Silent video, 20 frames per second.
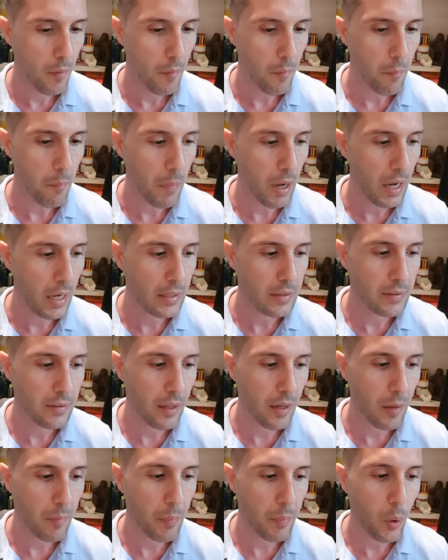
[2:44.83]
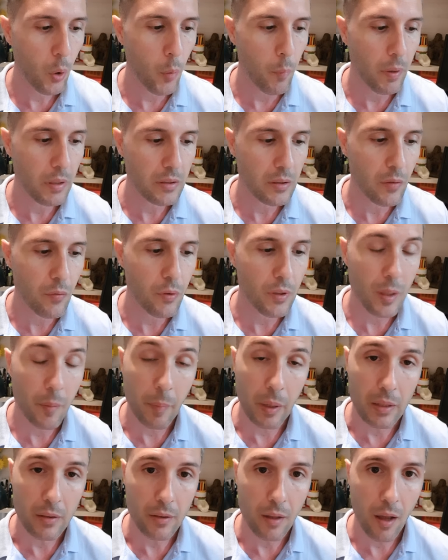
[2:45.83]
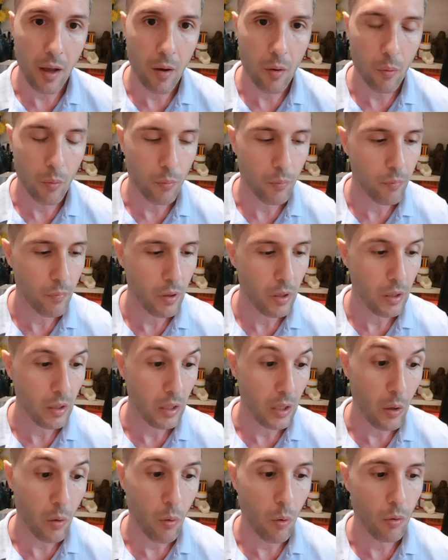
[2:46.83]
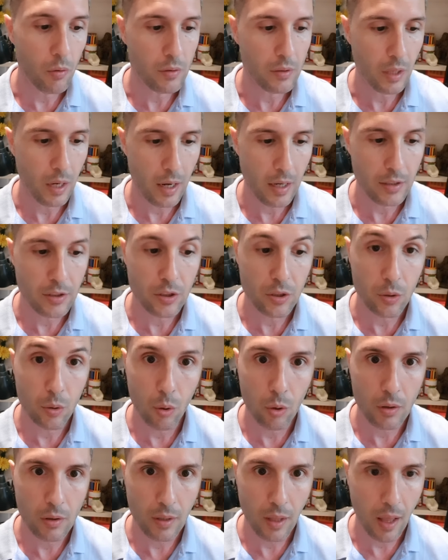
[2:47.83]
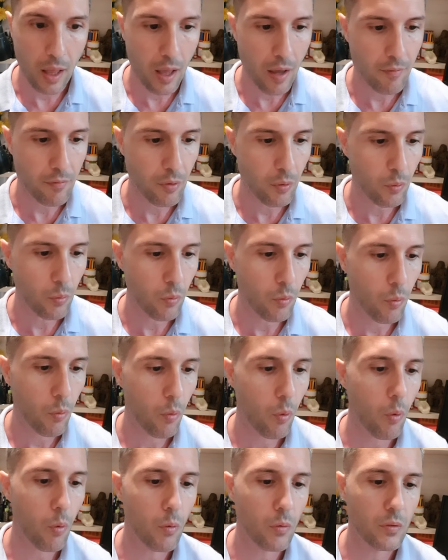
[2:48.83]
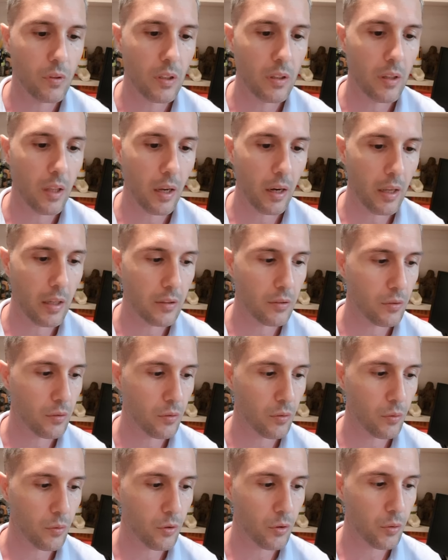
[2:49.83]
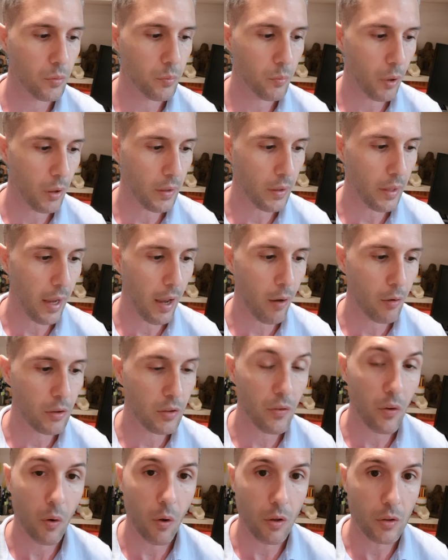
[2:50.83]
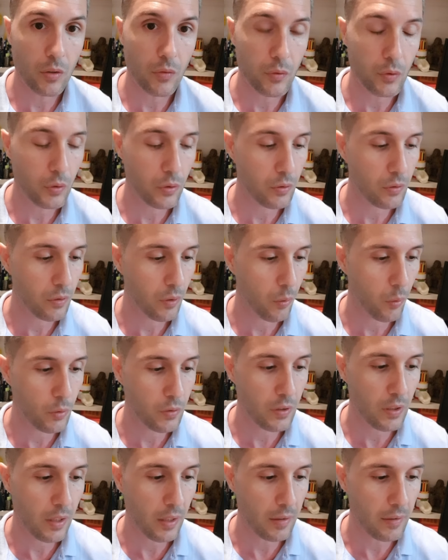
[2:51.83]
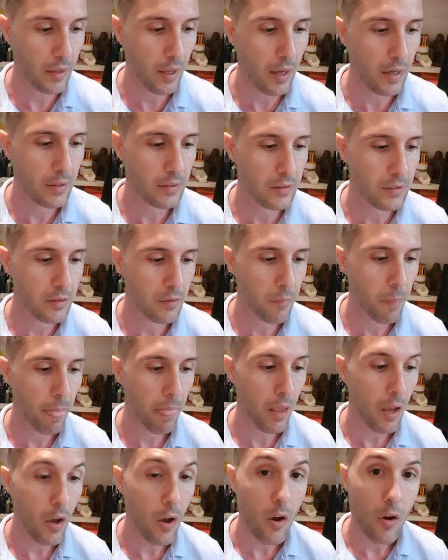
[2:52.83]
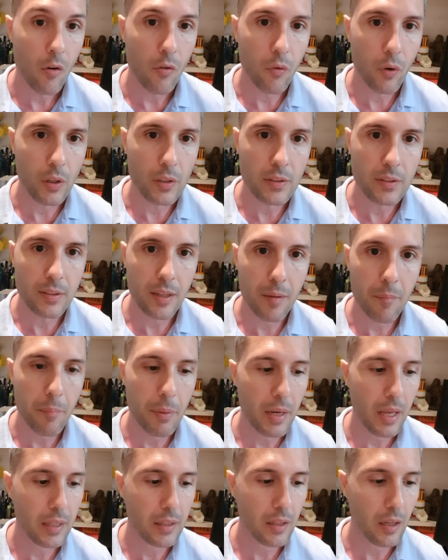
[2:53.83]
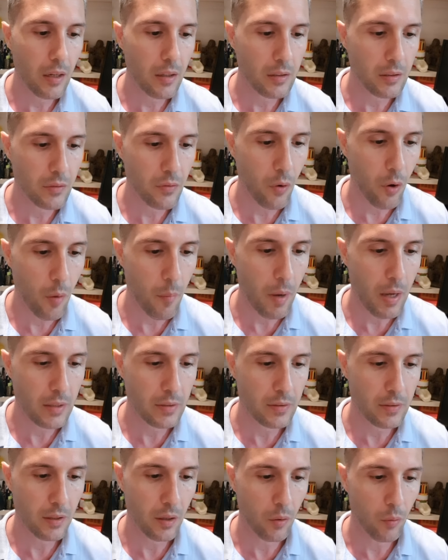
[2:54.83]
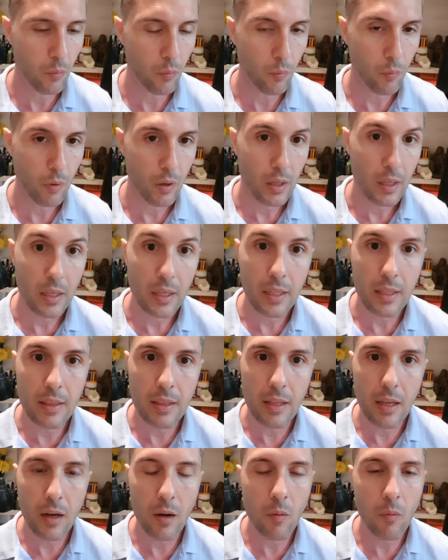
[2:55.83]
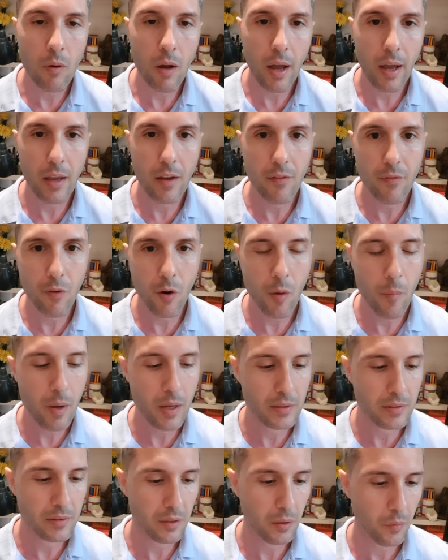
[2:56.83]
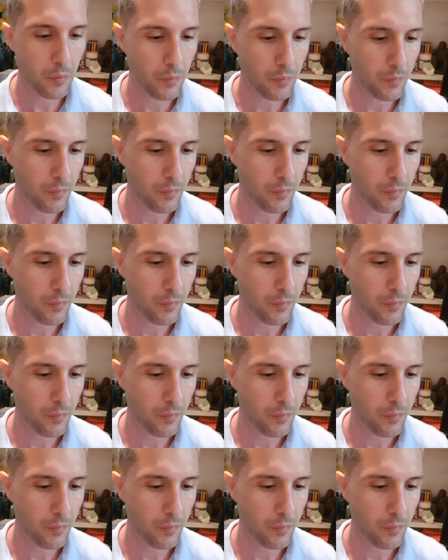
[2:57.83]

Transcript: Mas a preocupação fundamental, em contraste notável com os interesses dos modernos filósofos ocidentais foi sempre a transformação e não a informação.